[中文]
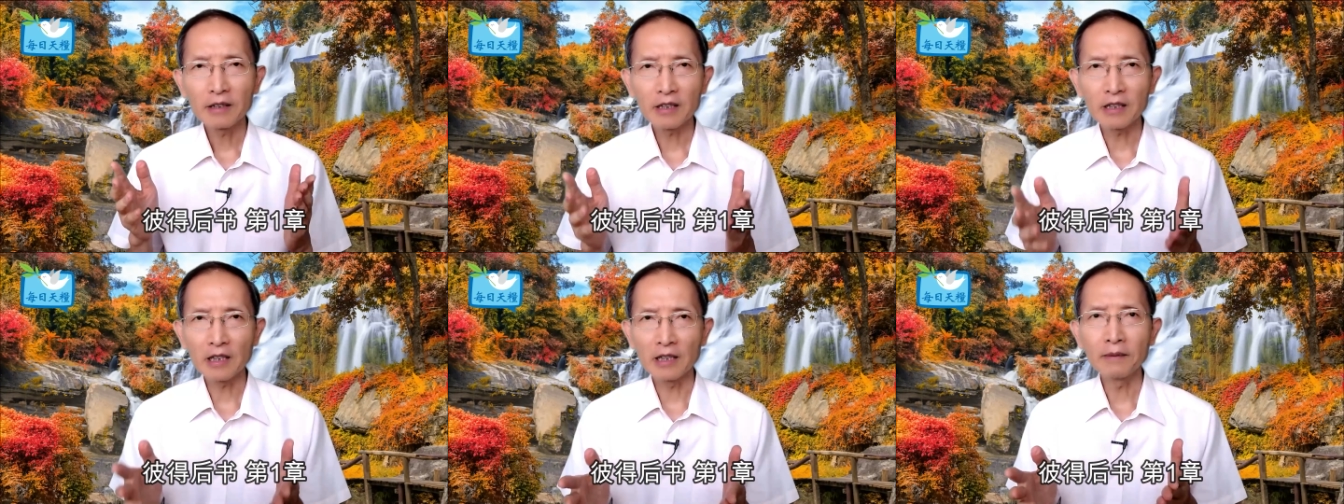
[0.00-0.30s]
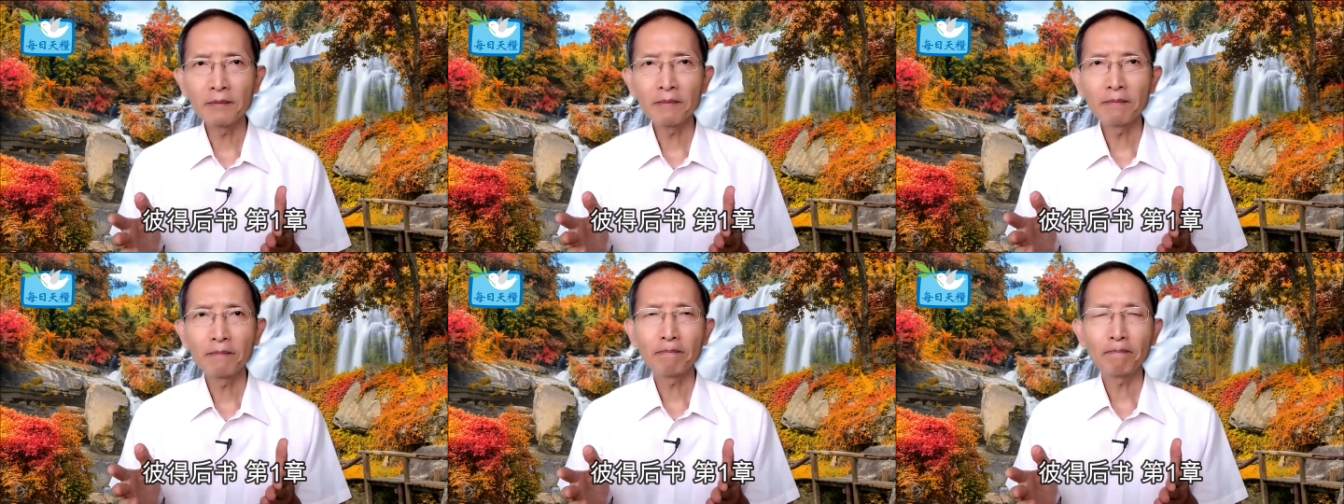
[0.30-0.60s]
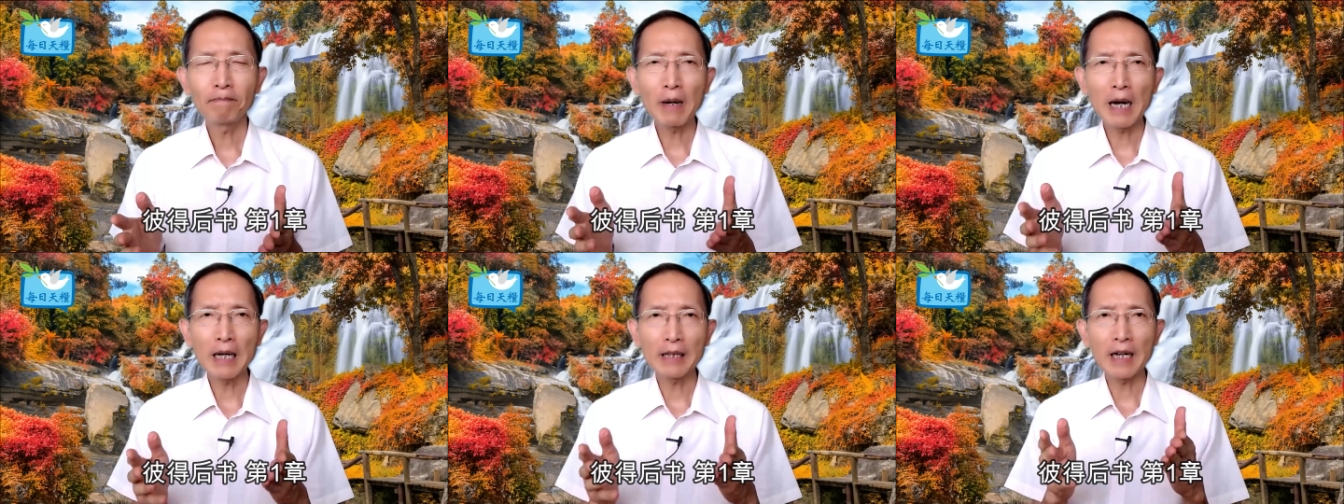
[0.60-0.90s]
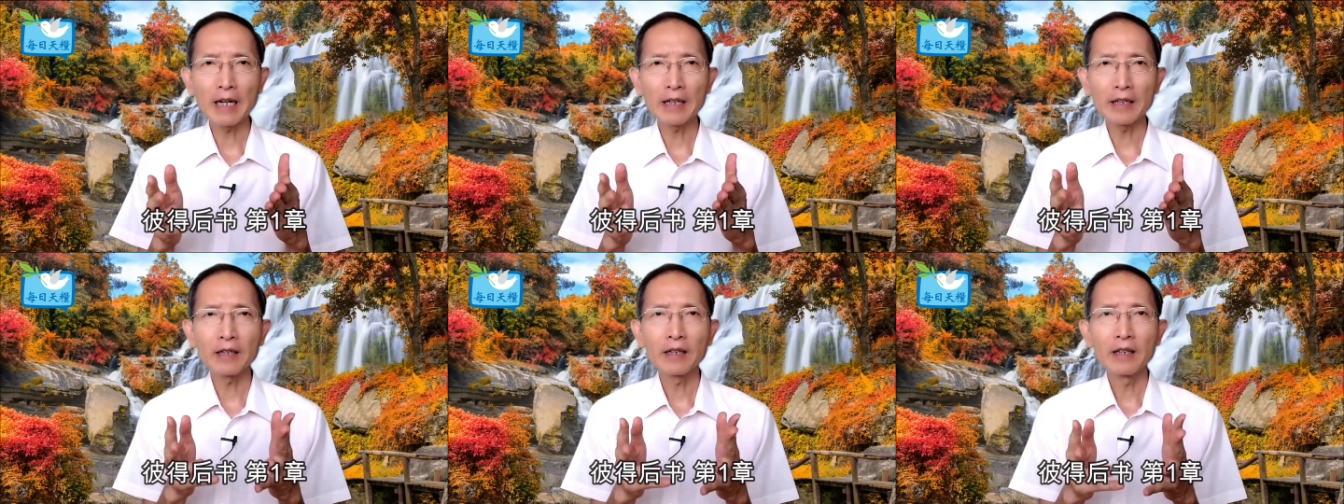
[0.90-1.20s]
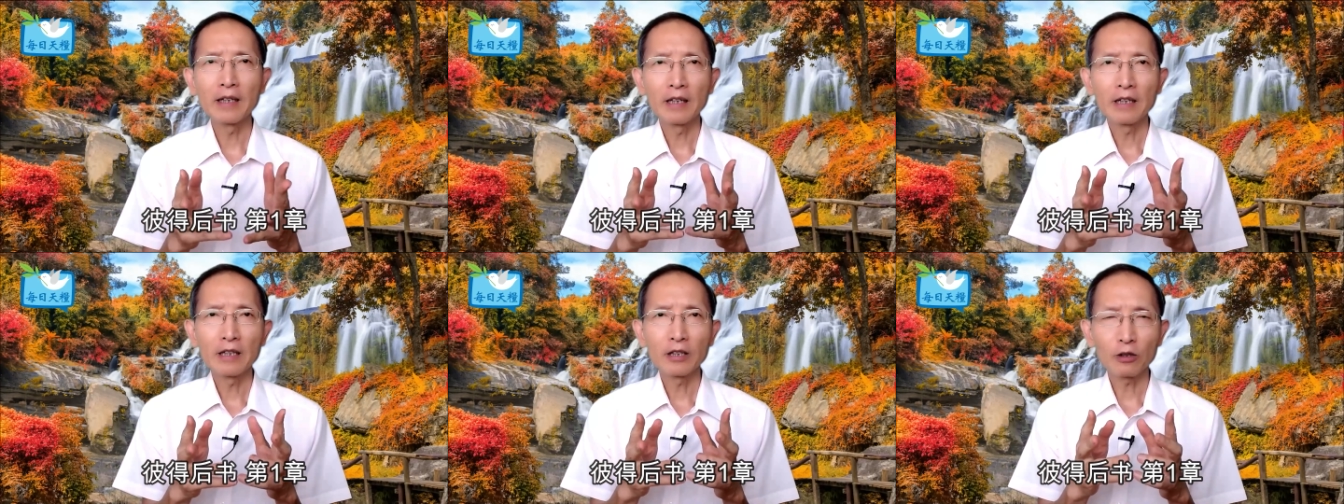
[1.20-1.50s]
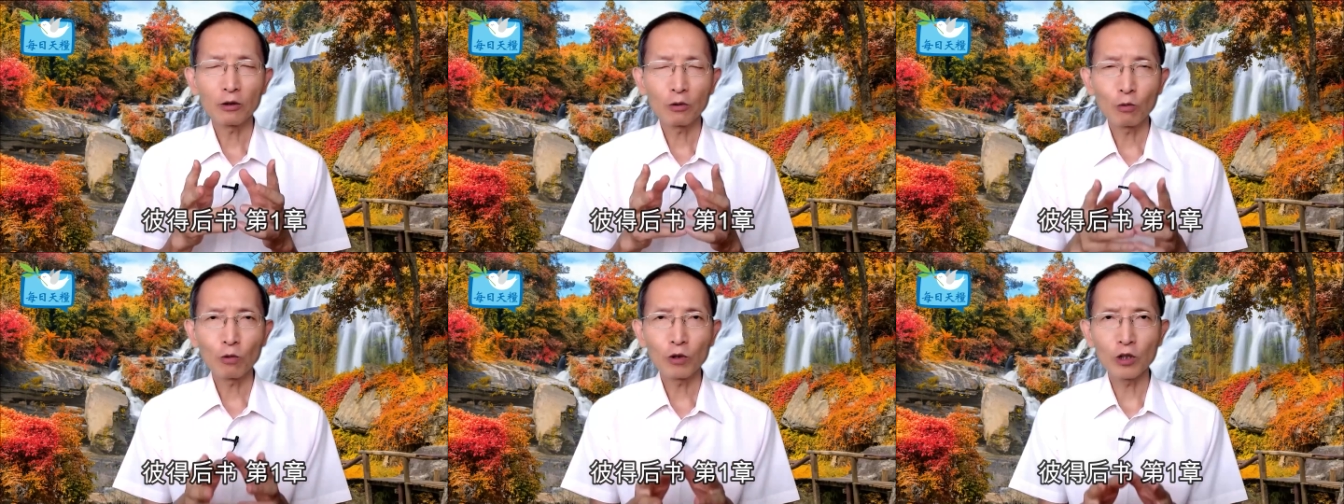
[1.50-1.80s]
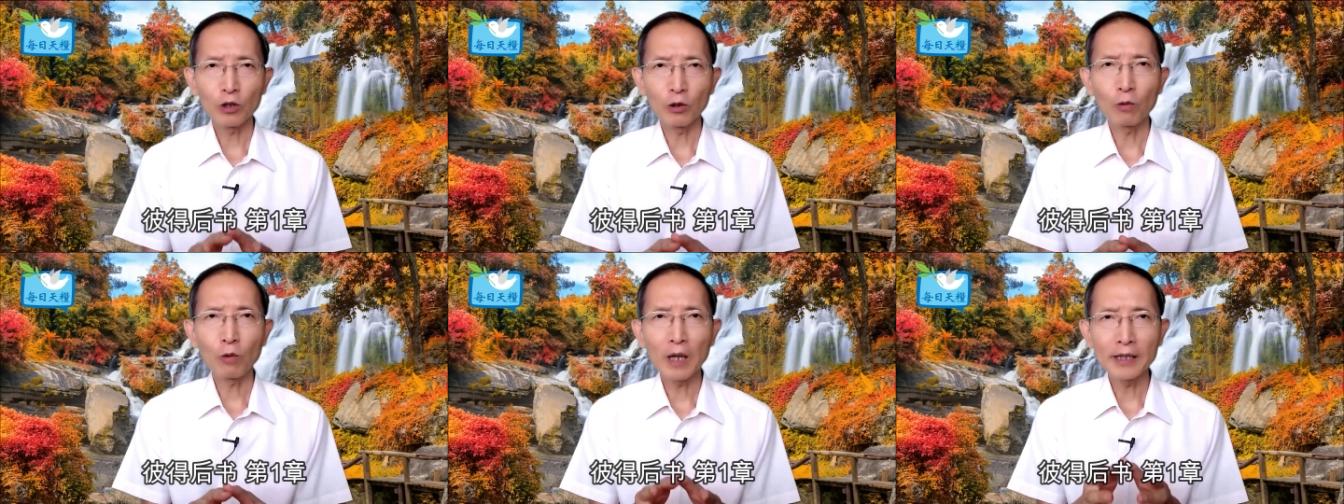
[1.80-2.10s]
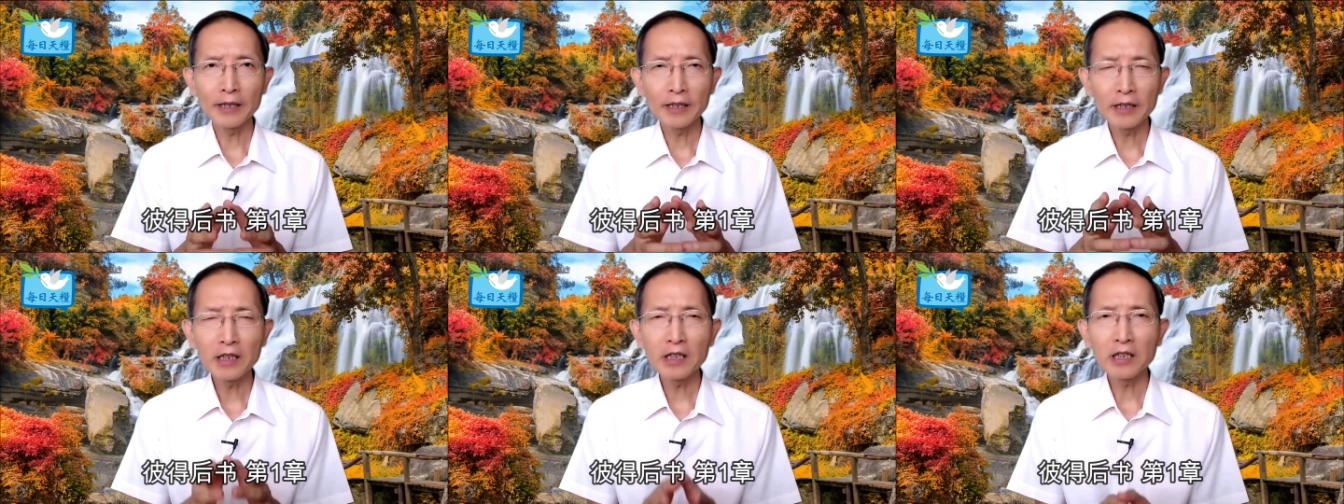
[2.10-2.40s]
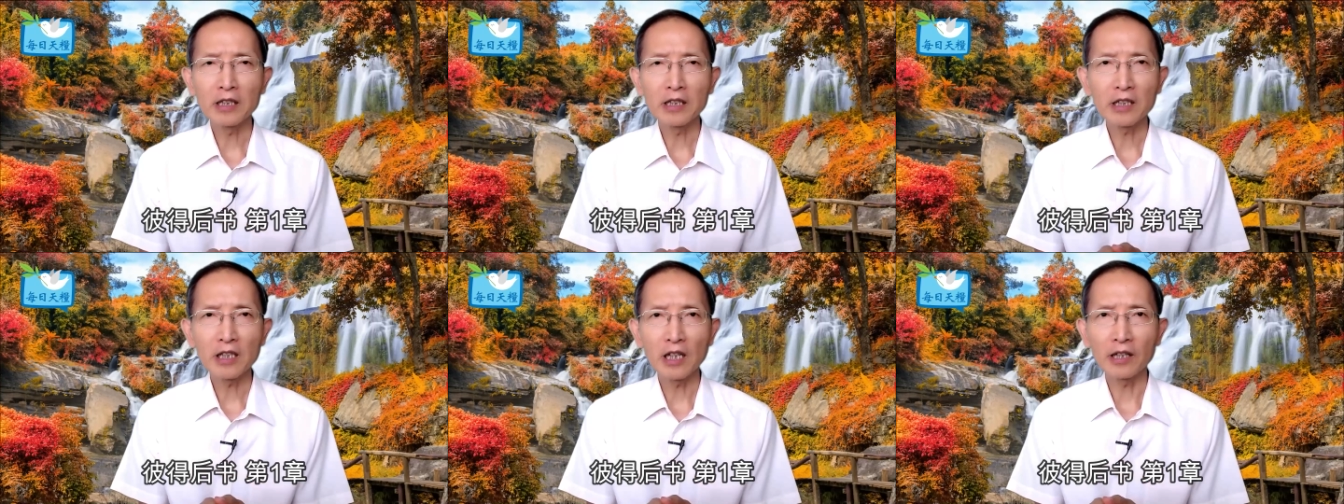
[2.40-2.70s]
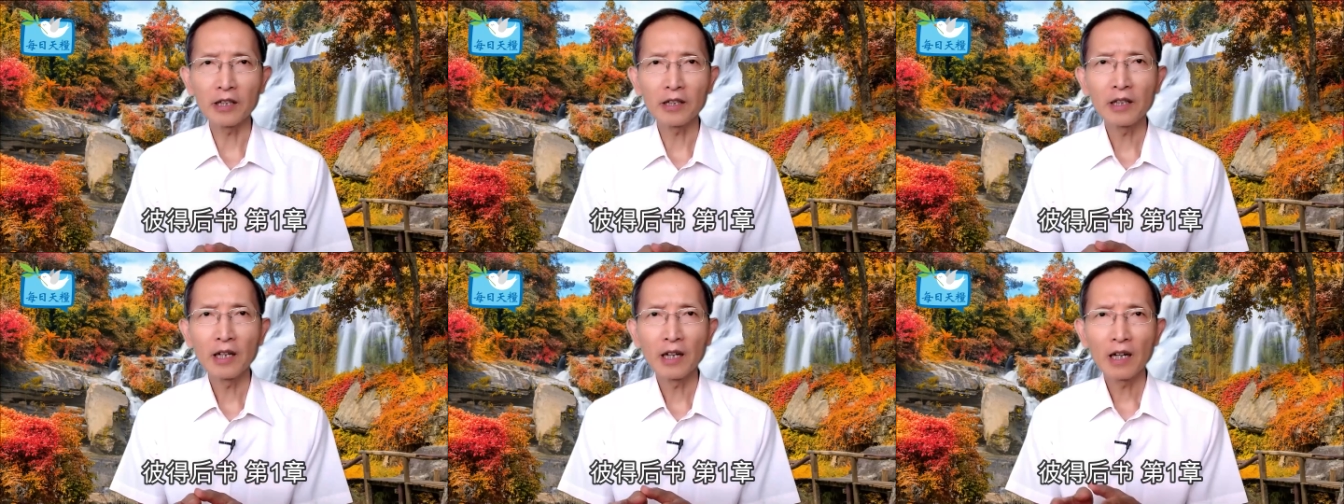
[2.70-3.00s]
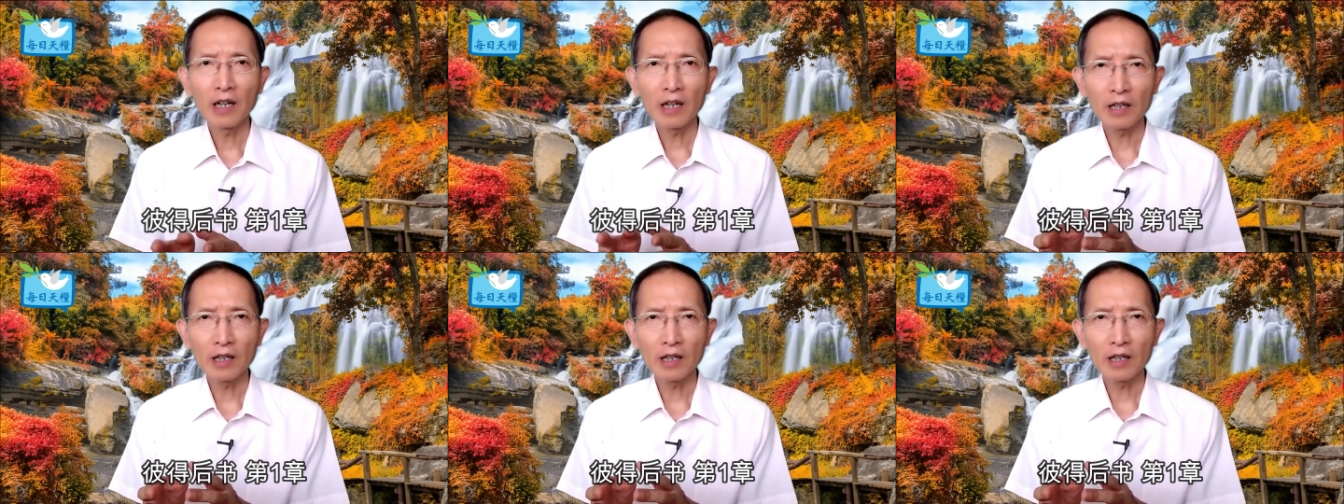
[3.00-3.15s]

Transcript: 神把他的有关敬虔